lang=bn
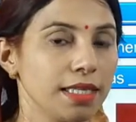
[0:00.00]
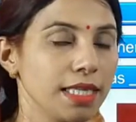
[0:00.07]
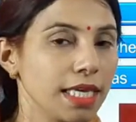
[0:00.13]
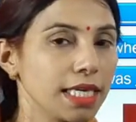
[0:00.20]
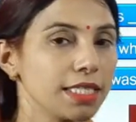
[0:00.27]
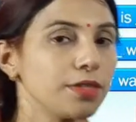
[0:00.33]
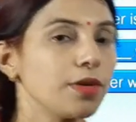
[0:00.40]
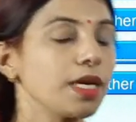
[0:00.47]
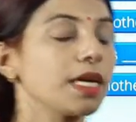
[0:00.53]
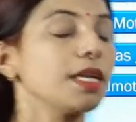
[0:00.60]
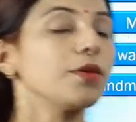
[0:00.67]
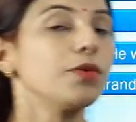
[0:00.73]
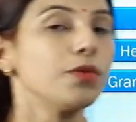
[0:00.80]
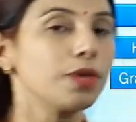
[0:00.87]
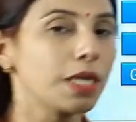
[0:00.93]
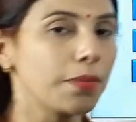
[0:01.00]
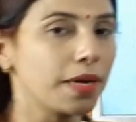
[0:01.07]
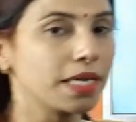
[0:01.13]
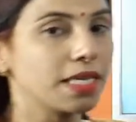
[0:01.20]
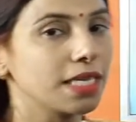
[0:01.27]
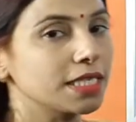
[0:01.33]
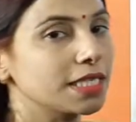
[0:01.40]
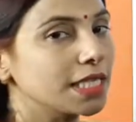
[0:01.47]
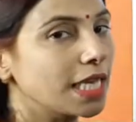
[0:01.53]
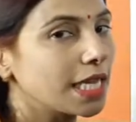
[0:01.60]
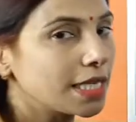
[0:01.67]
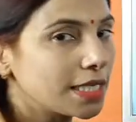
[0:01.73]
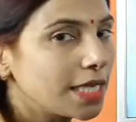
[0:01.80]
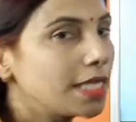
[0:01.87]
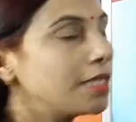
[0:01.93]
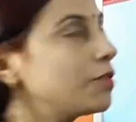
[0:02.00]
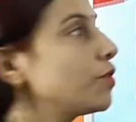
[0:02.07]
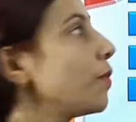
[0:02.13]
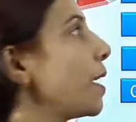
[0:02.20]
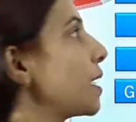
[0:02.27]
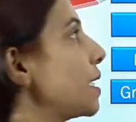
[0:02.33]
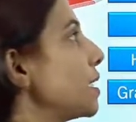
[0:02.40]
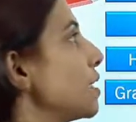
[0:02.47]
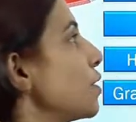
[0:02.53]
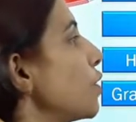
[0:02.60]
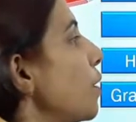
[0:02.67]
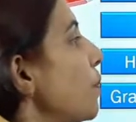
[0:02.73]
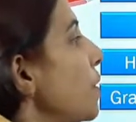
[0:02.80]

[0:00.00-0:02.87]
দেখেছো এখানে কোনটা বাকি আছে একটাই কিন্তু বাকি আছে সব